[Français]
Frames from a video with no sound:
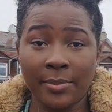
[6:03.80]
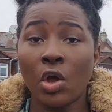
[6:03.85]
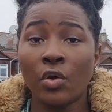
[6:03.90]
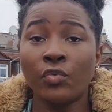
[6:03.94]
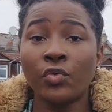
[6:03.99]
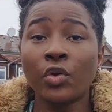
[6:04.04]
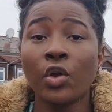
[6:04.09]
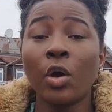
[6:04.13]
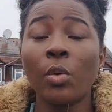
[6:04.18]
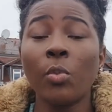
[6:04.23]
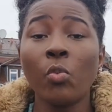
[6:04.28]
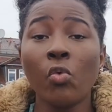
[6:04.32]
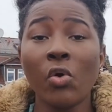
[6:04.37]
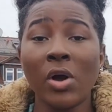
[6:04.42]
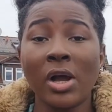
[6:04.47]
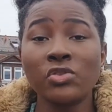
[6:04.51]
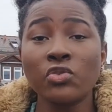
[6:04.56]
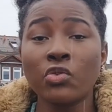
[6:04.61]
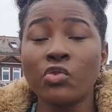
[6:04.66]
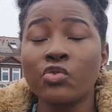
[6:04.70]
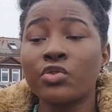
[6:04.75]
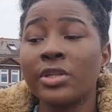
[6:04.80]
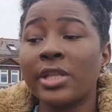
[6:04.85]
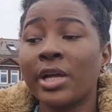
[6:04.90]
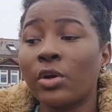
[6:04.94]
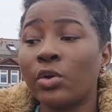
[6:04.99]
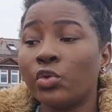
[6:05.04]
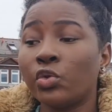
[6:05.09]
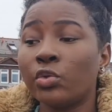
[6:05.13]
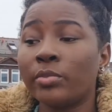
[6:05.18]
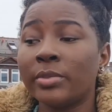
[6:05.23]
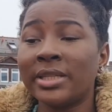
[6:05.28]
Vu que moi, je suis dans
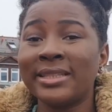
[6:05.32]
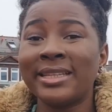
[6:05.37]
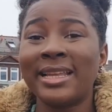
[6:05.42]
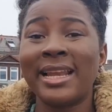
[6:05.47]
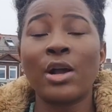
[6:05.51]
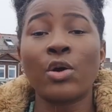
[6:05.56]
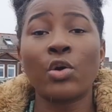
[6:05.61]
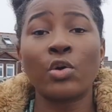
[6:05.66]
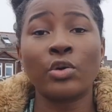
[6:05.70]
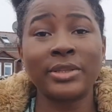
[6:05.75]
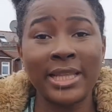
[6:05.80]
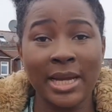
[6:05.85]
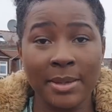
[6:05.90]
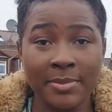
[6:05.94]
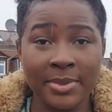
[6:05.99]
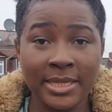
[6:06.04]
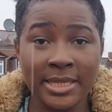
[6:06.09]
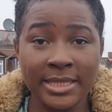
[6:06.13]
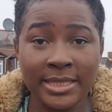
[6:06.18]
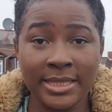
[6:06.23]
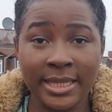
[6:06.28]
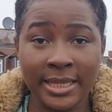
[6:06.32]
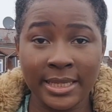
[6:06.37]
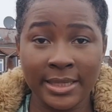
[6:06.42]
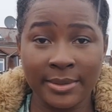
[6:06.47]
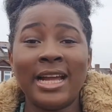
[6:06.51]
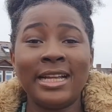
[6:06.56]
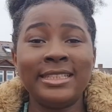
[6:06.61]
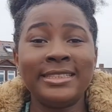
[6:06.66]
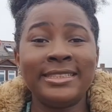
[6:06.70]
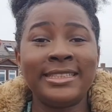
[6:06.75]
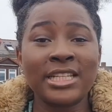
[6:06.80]
le domaine de la comptabilité,
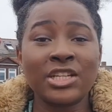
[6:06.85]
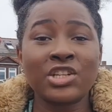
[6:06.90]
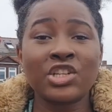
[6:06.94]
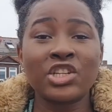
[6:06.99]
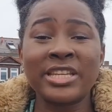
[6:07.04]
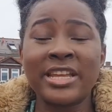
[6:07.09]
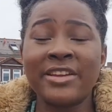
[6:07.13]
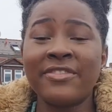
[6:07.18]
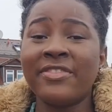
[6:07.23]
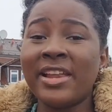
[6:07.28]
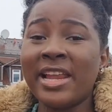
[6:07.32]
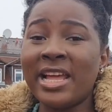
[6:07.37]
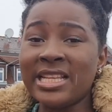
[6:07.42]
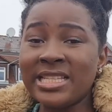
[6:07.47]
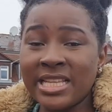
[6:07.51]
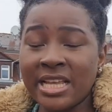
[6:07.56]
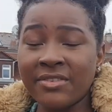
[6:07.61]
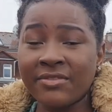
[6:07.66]
dit que j'ai fait les